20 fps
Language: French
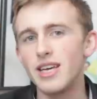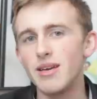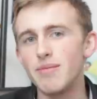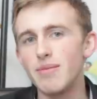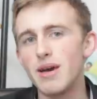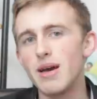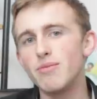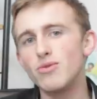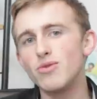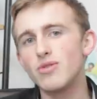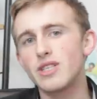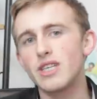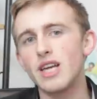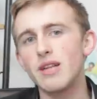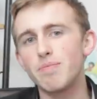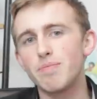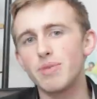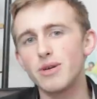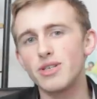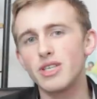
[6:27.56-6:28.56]
et même une
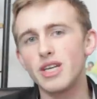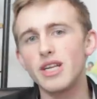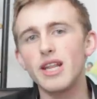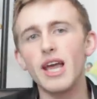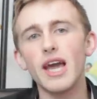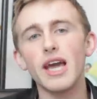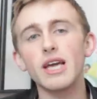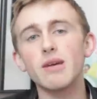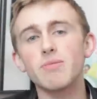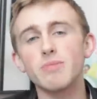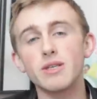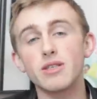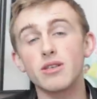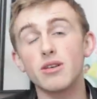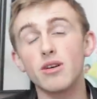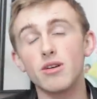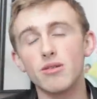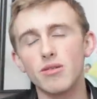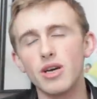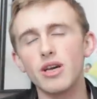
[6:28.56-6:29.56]
scène post-générique parce
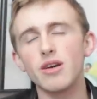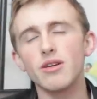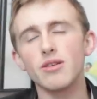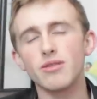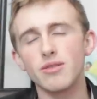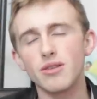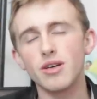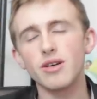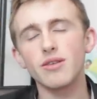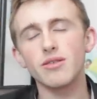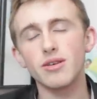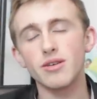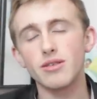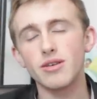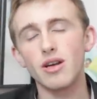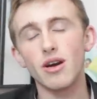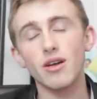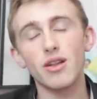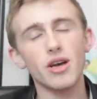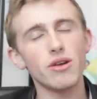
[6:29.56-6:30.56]
que oui,
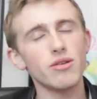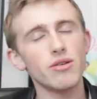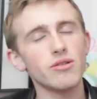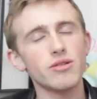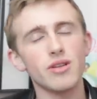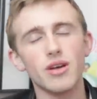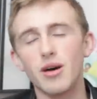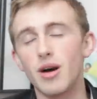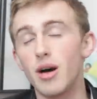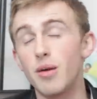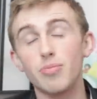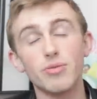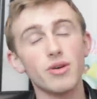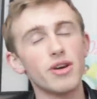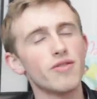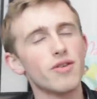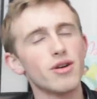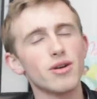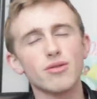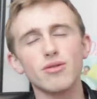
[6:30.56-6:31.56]
il y en a une. Ah, puis
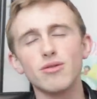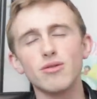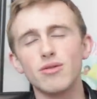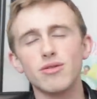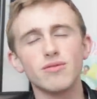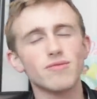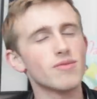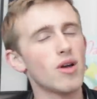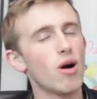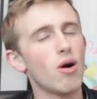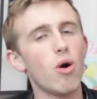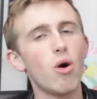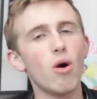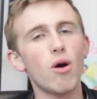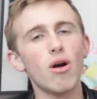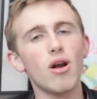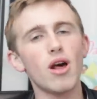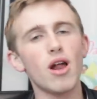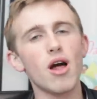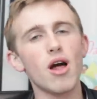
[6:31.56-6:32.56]
elle vaut le coup. Oh là